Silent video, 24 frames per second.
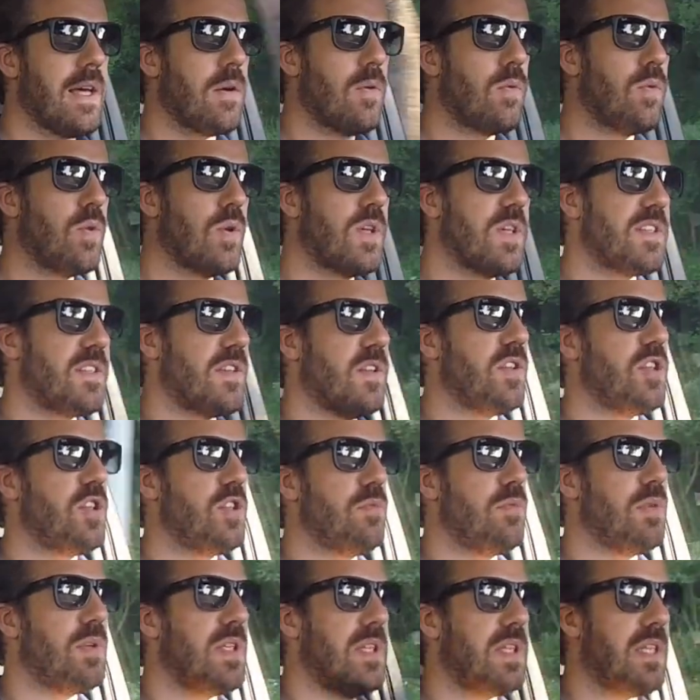colocação das
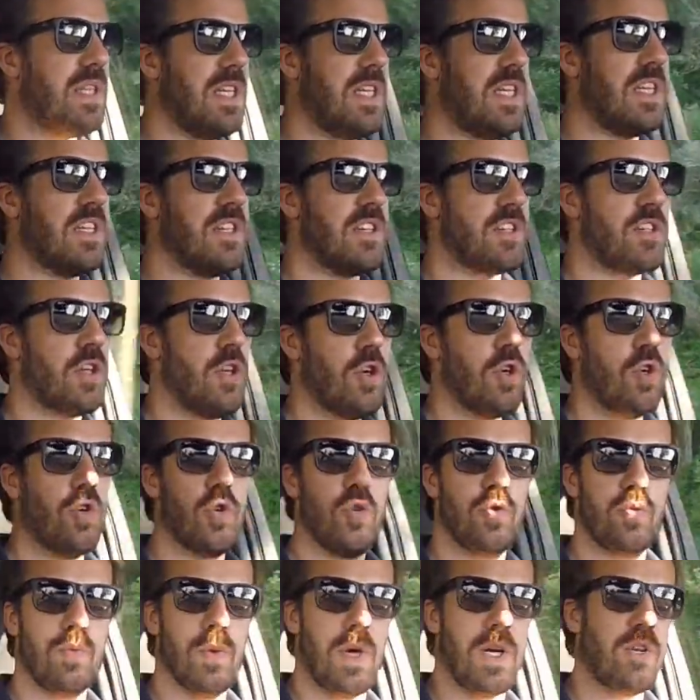baterias,
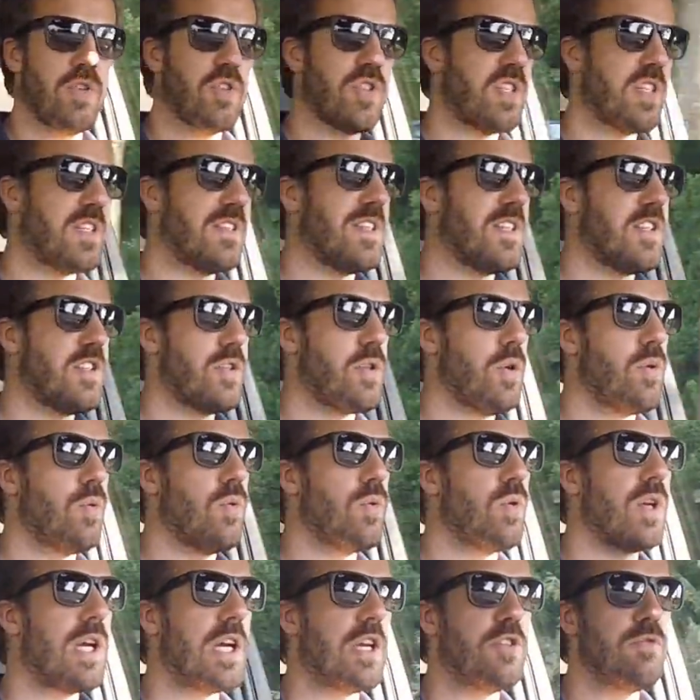os bancos traseiros estão
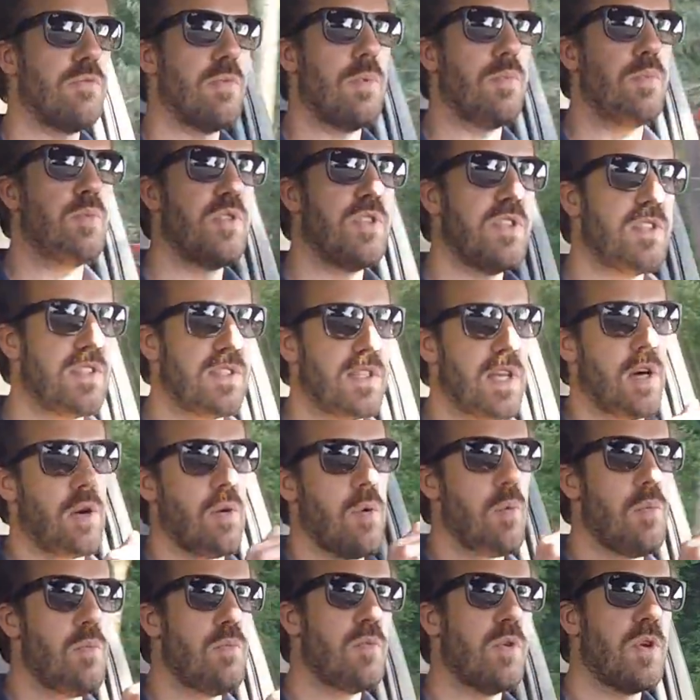colocados numa posição
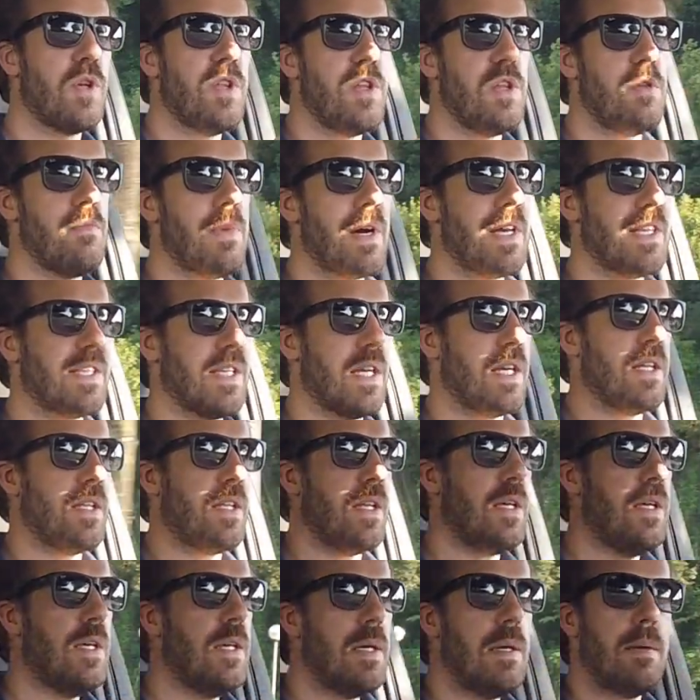um bocadinho mais alta,
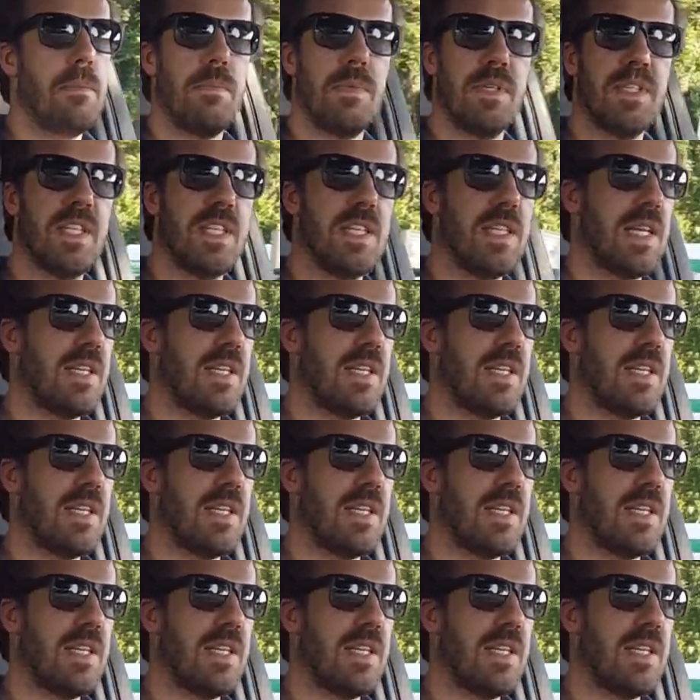mas ainda